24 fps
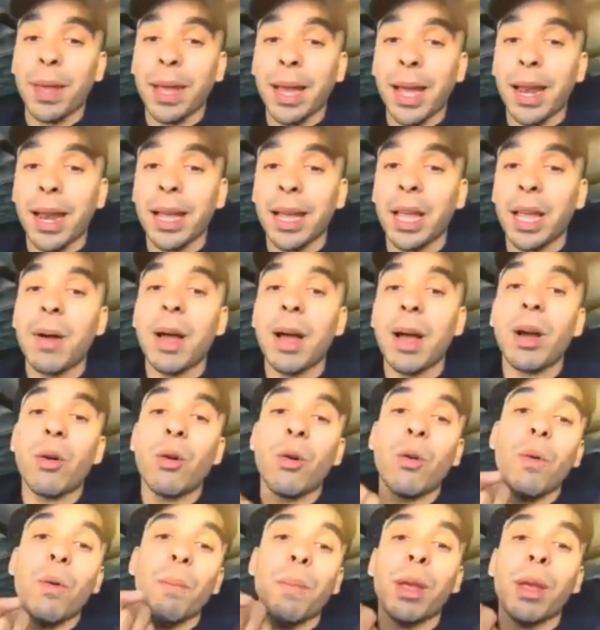pícale aquí
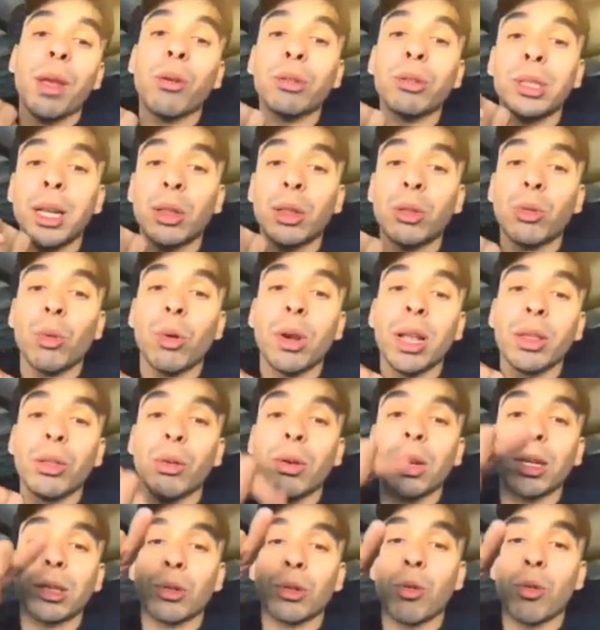abajo, ve y consigue tu
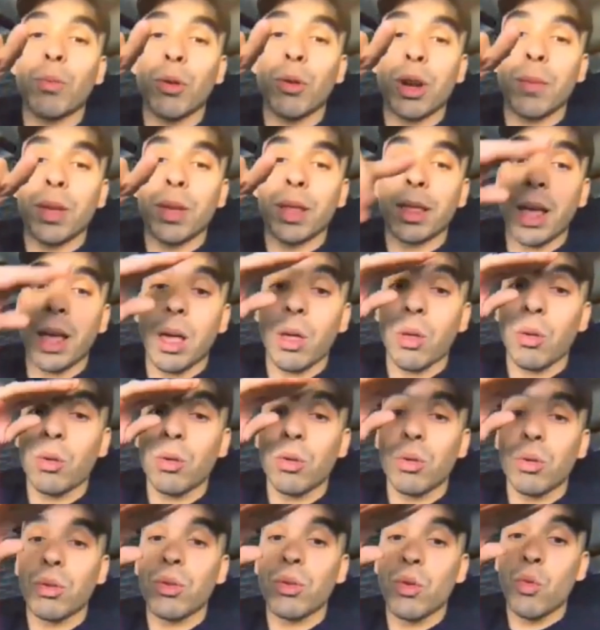boleto que es cupo
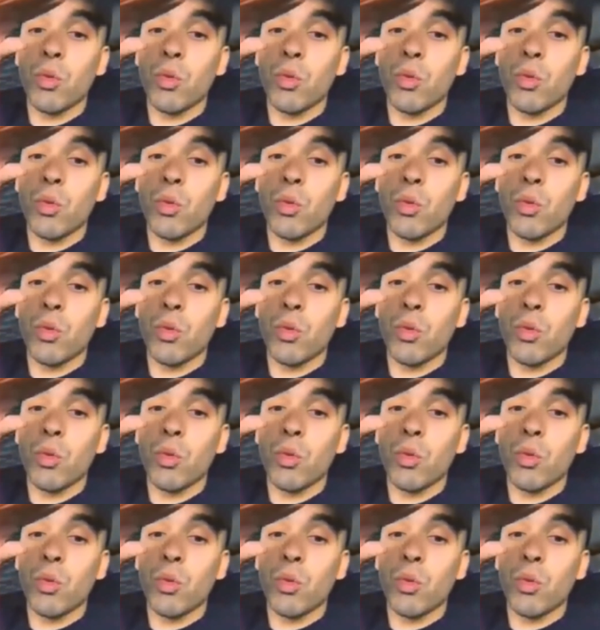limitado.